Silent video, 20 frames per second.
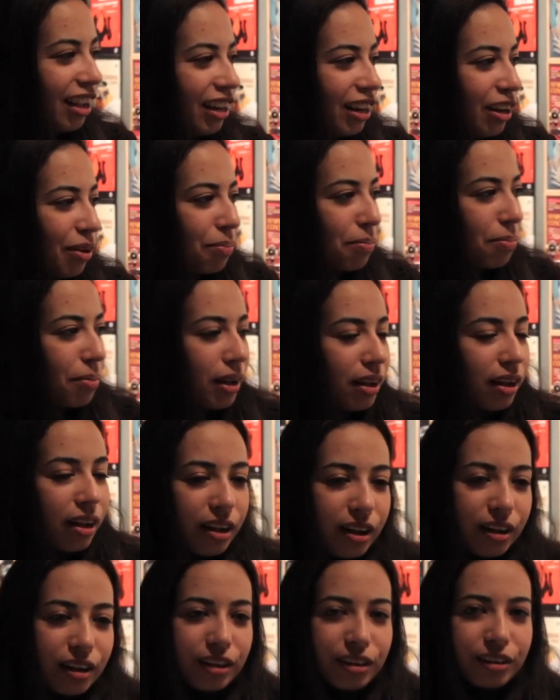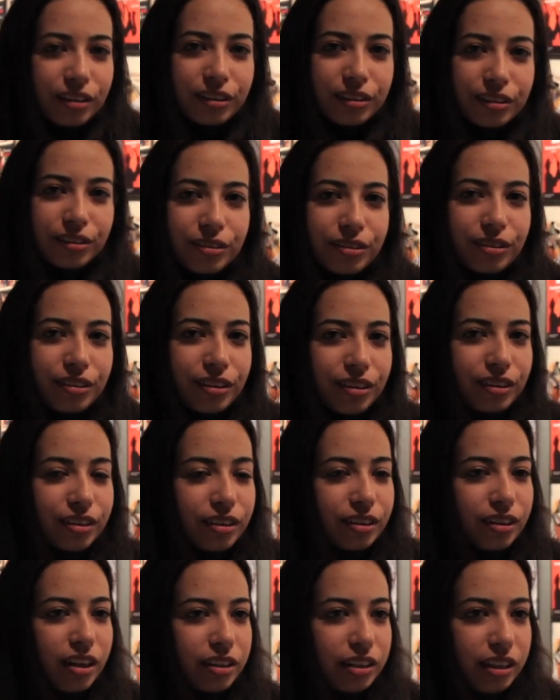لما
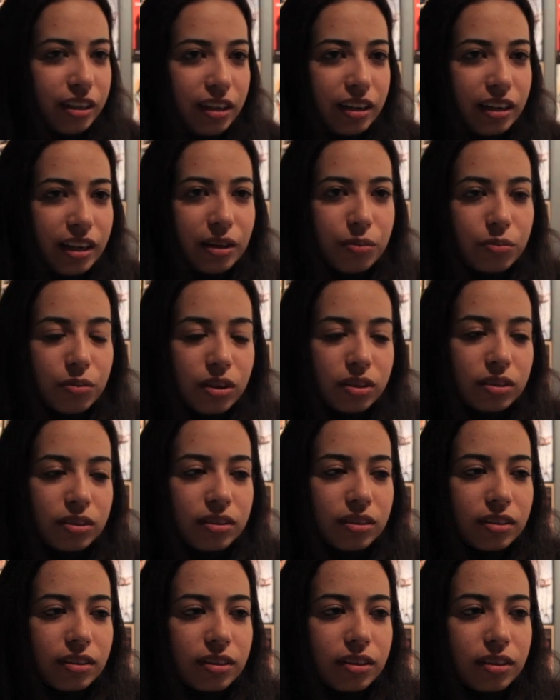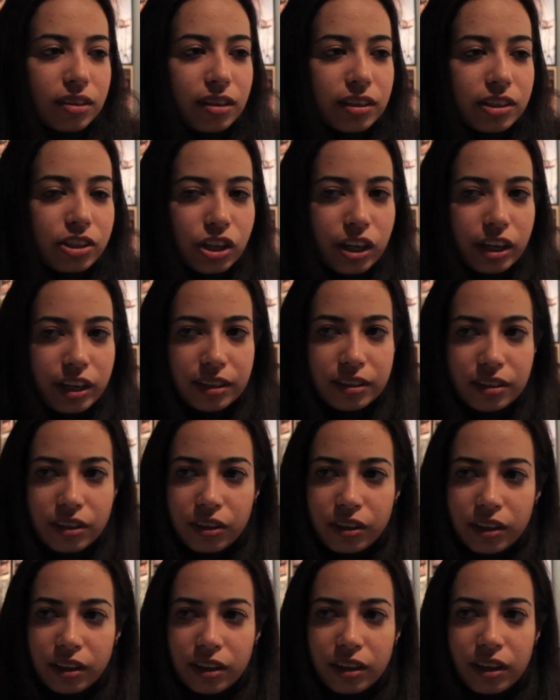رانيا اللي هي مرات الشهيد
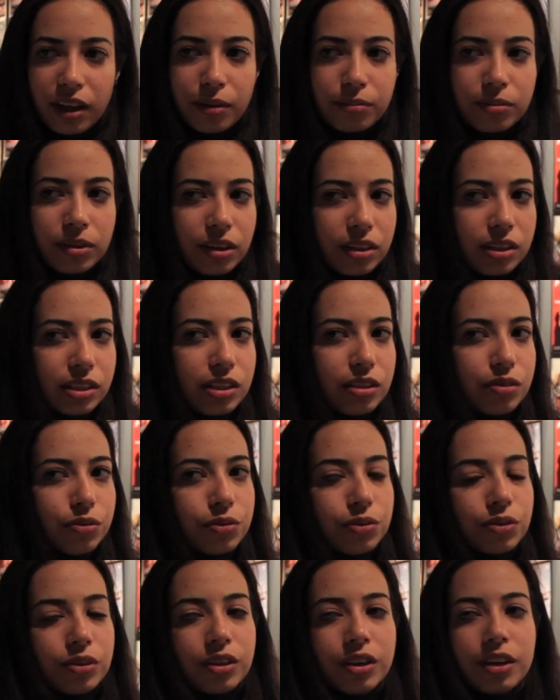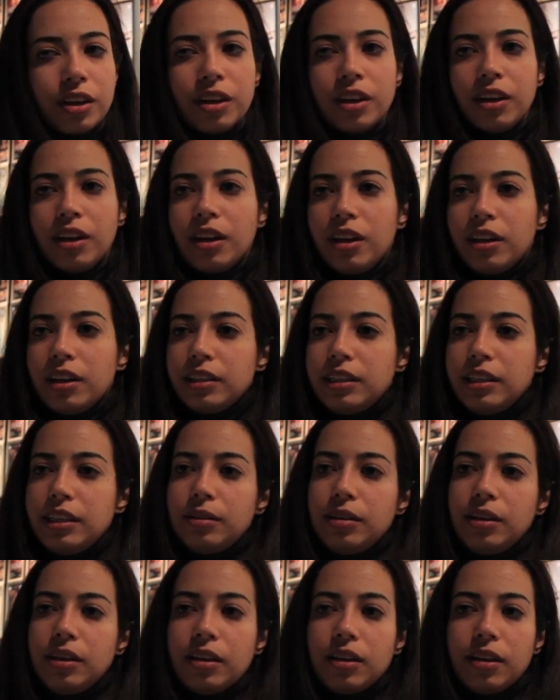طارق عبد اللطيف
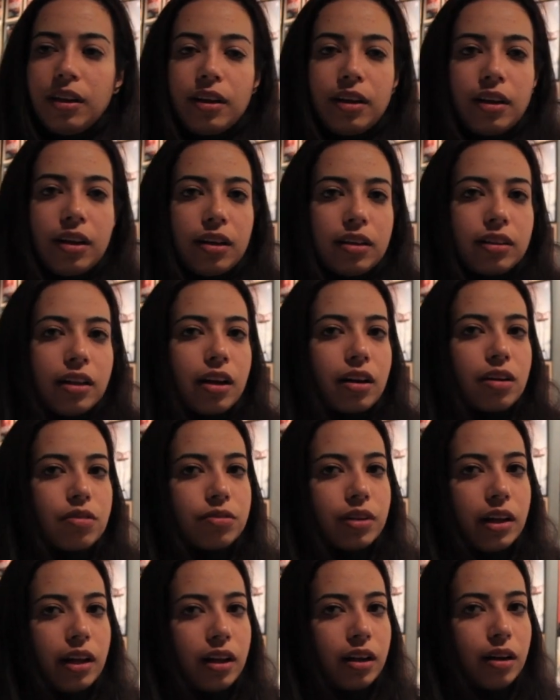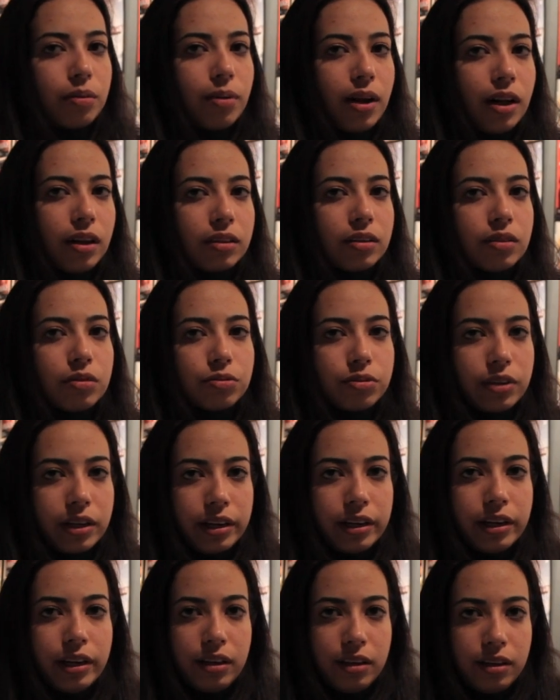دي احنا تعرفنا على بعض في
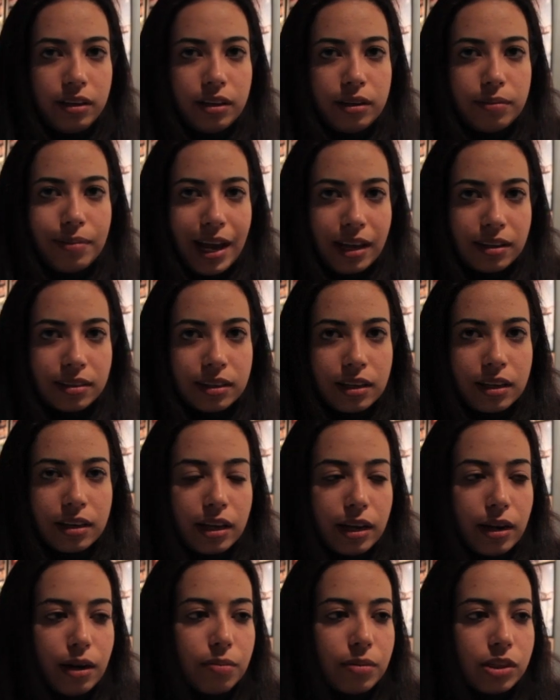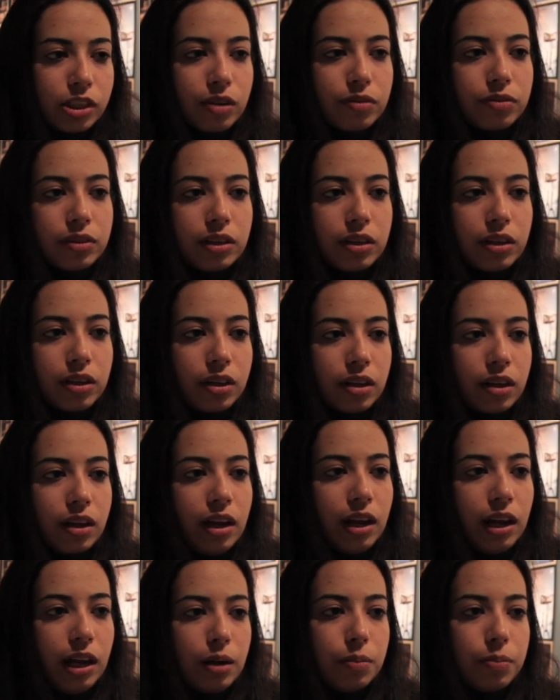خلال البحث يعني هي لما شافت
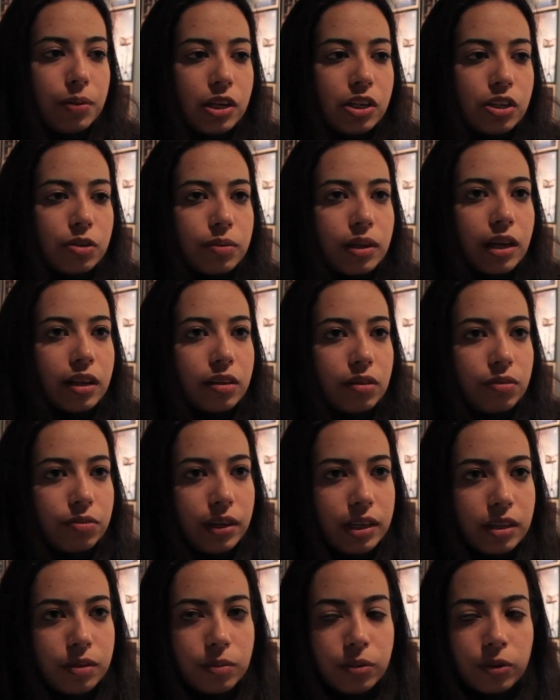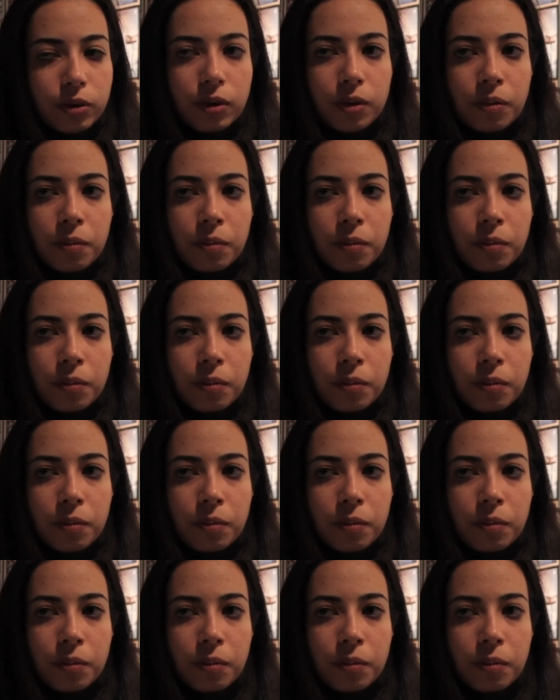البيج بتاعت الفيسبوك